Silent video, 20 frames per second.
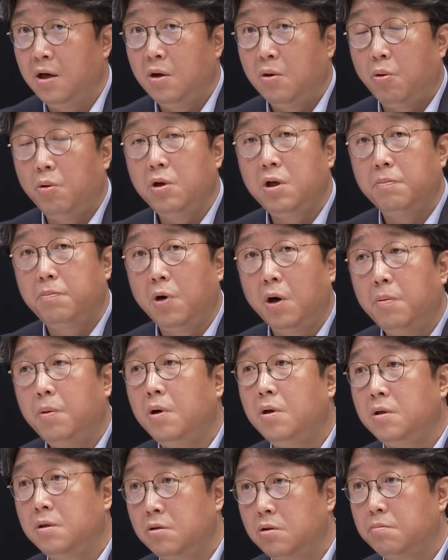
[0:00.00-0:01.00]
오히려
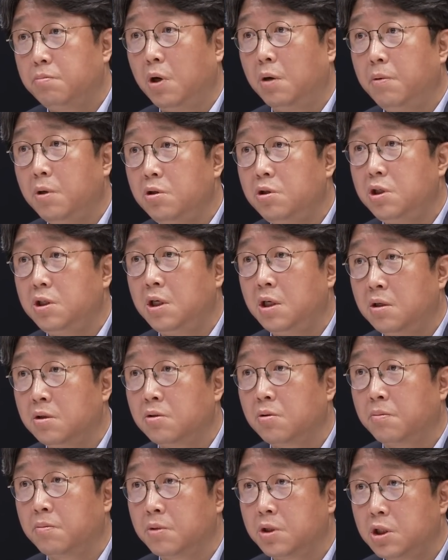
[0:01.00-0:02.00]
법원은 법원 취재는
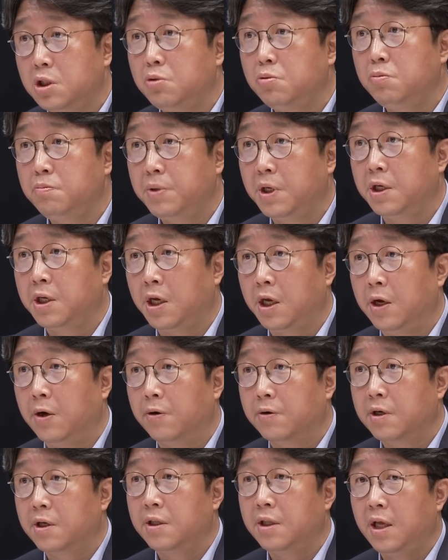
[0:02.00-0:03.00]
좀 쉬운 편이에요.
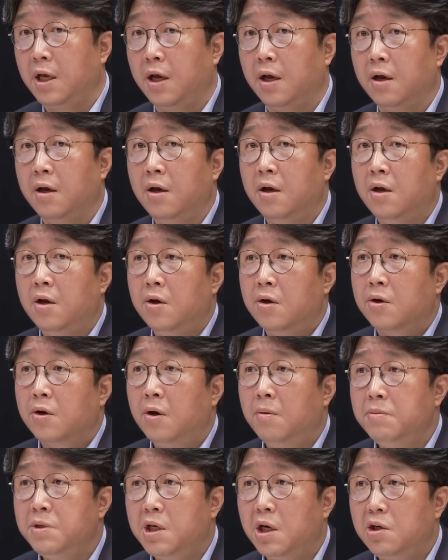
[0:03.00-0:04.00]
그런데
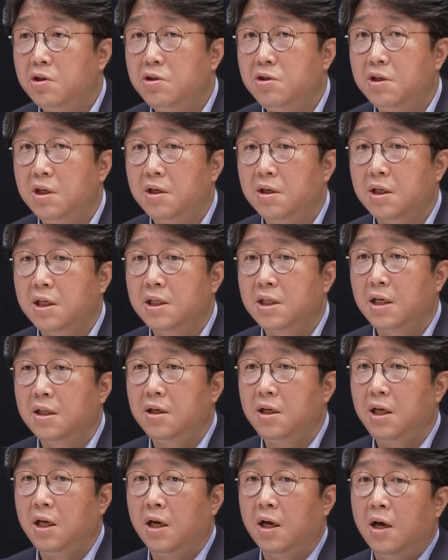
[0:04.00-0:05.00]
검찰 취재는
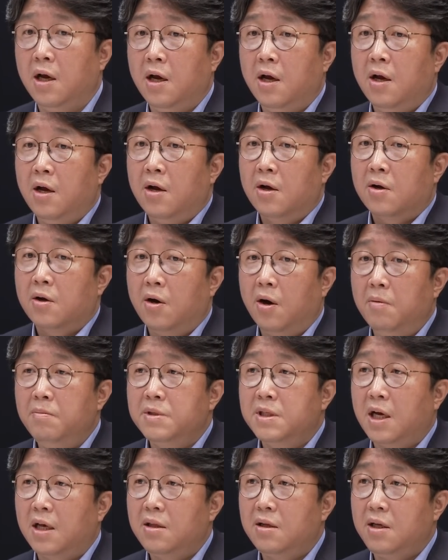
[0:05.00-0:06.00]
기자들이
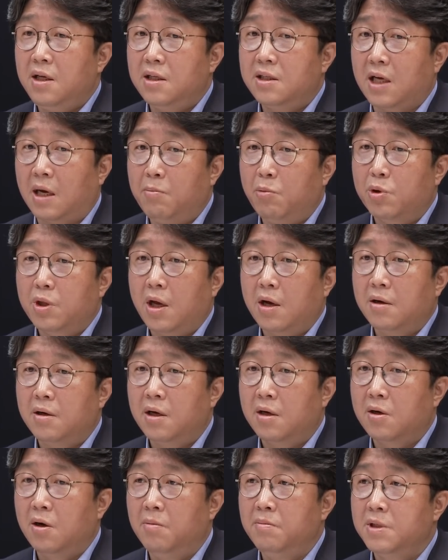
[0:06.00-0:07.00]
검사들이
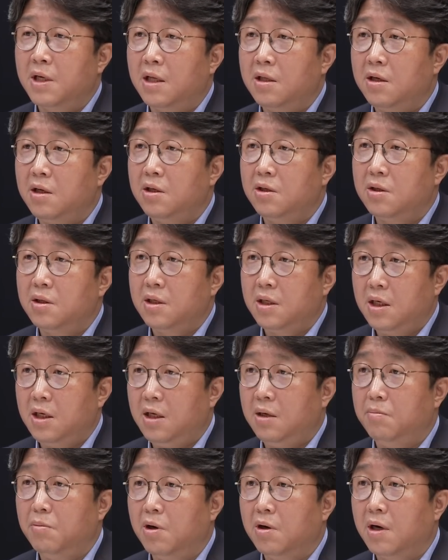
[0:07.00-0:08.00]
잘못하거나 검사들이
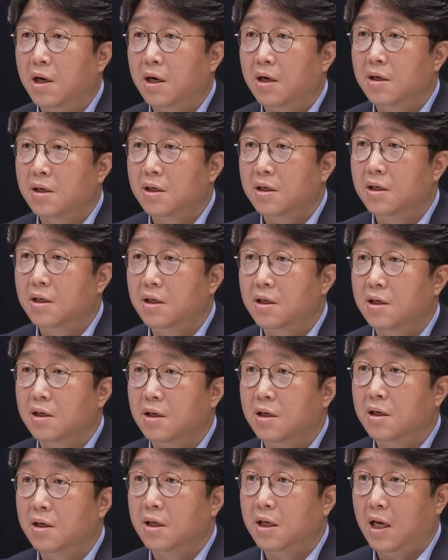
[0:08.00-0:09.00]
이 뭔가를
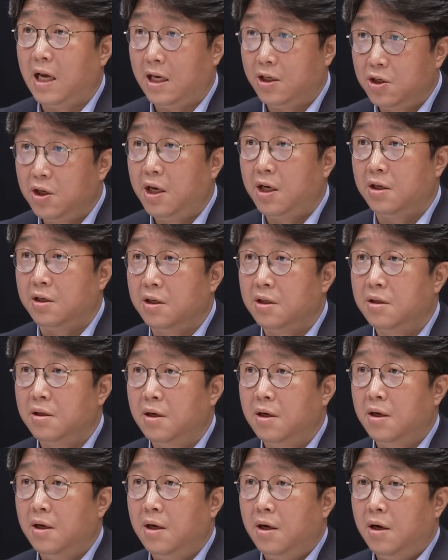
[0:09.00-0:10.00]
어, 예전에는
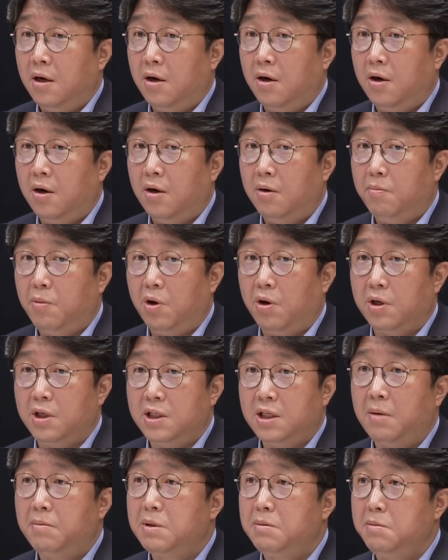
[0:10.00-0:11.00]
어뭐 2,
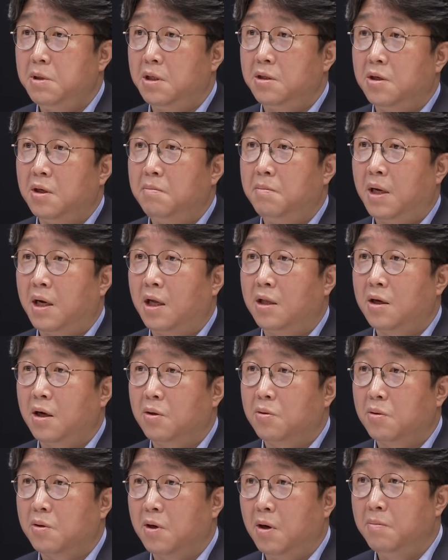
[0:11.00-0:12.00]
30년 전만
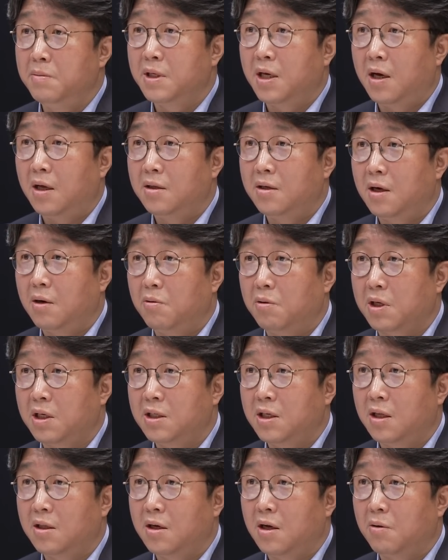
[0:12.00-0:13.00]
하더라도 검사들하고
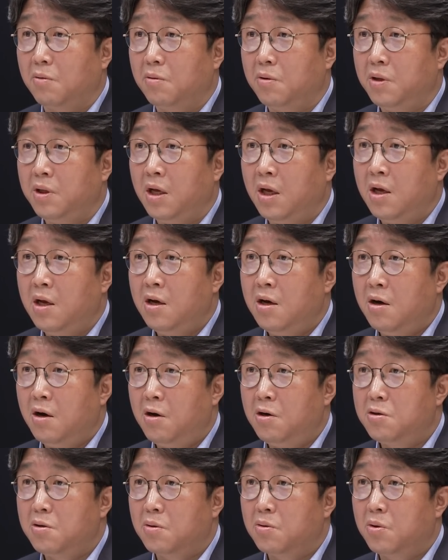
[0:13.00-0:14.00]
기자들하고는
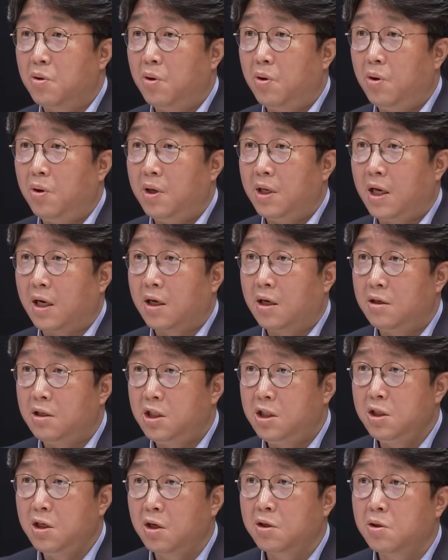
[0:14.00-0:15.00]
어느 정도 약간
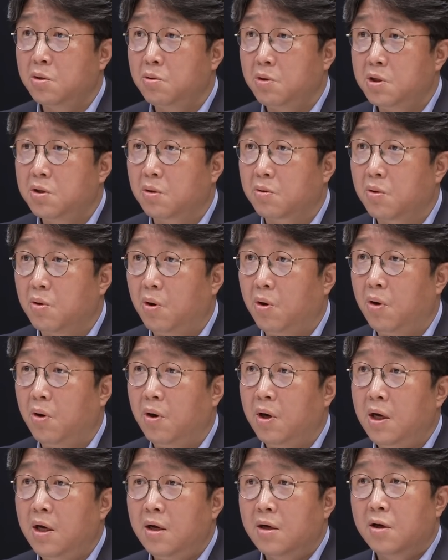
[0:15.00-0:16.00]
신경전도 있었고
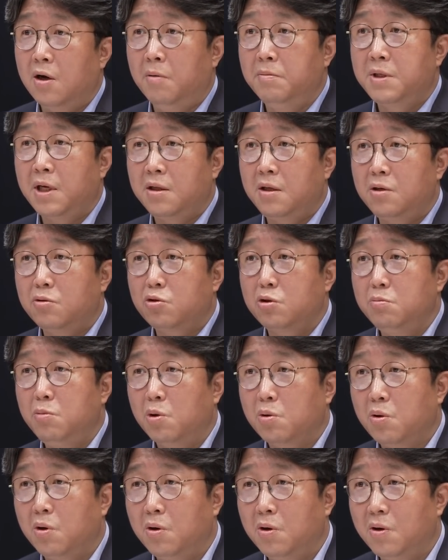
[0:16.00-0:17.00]
네. 검사들이 술
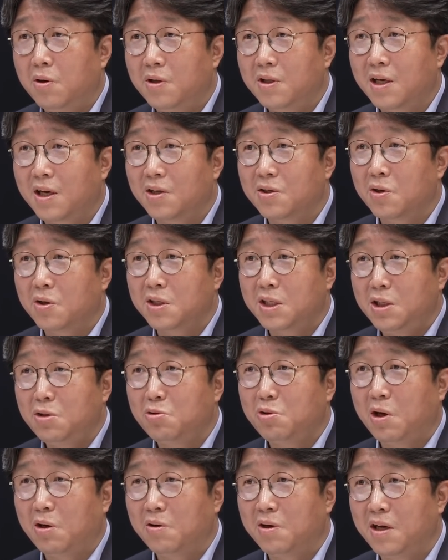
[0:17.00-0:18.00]
먹고 어디 가서
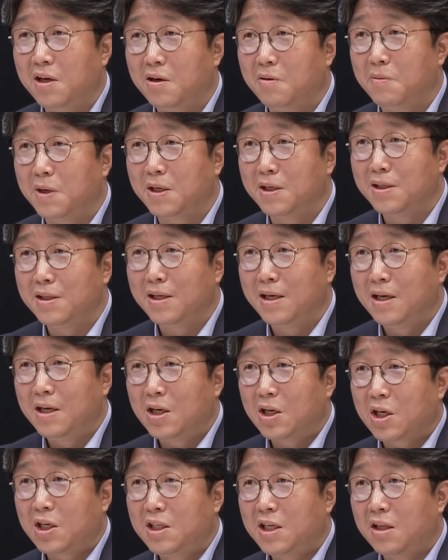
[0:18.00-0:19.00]
실수하거나 이러면은
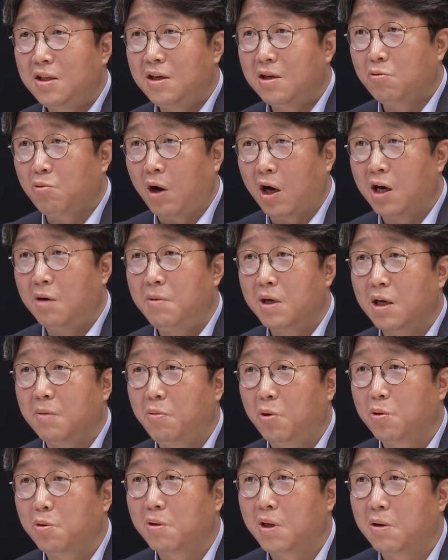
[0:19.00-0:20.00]
기자들이 과감하게
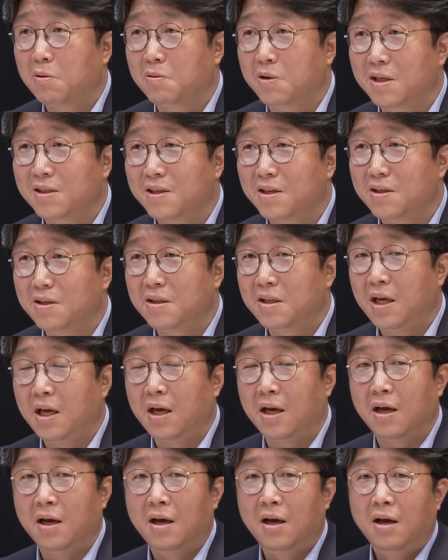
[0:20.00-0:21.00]
보도도 하고
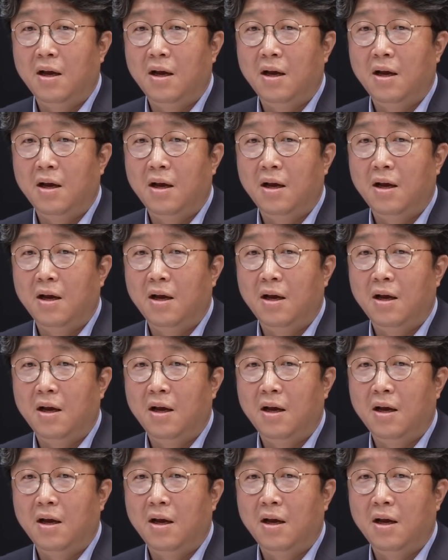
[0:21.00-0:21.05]
그랬었는데